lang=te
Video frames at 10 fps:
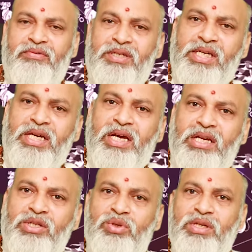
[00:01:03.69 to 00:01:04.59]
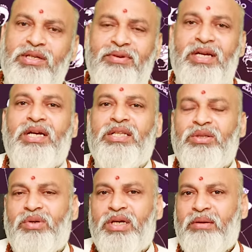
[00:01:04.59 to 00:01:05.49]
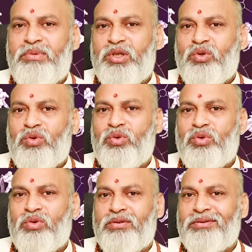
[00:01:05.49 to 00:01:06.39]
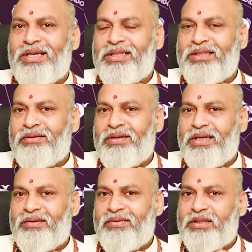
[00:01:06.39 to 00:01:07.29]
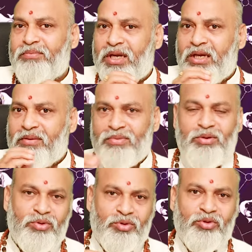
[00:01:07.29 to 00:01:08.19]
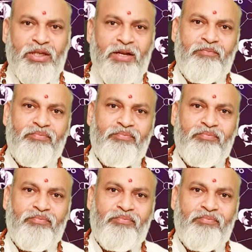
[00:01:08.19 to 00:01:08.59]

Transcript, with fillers: విషయాల జోలికి వెళ్ళడం ద్వారా మీకు దారిద్రం అనేటువంటిది ప్రారంభమవుతుంది